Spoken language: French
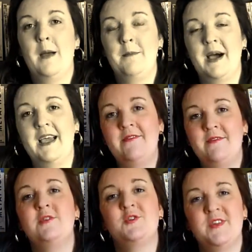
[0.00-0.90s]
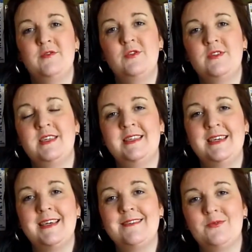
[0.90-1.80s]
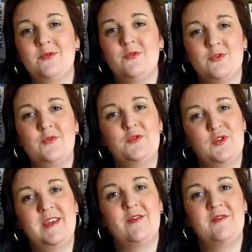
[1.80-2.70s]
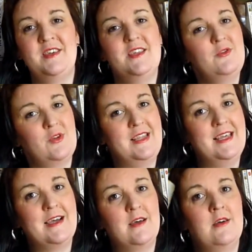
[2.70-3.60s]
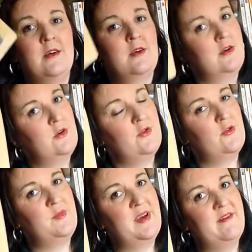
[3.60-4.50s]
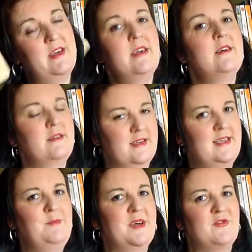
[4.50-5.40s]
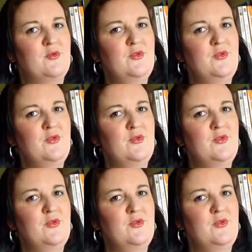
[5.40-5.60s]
Bref, je vais vous donner 10 raisons de vous donner envie de lire ce pavé qui passe tout